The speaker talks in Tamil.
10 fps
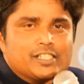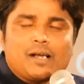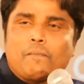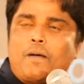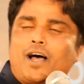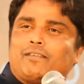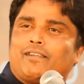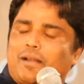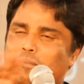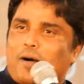
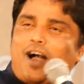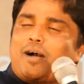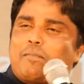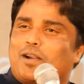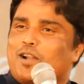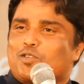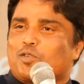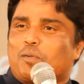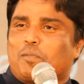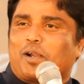நம்பாதவன்லாம் பார்க்க
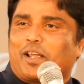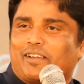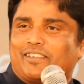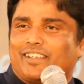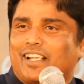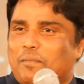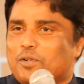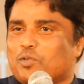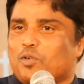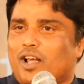மாட்டான்னு சொல்ல மாட்டேன் ஏன்னா
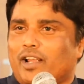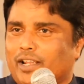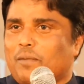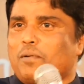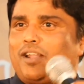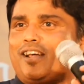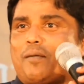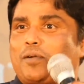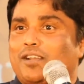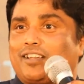அப்படி சொன்னால் நீ நம்பலை
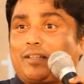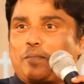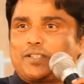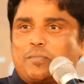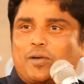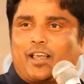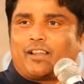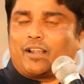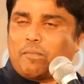அப்படின்னு தப்பிச்ச மாதிரி ஆயிரு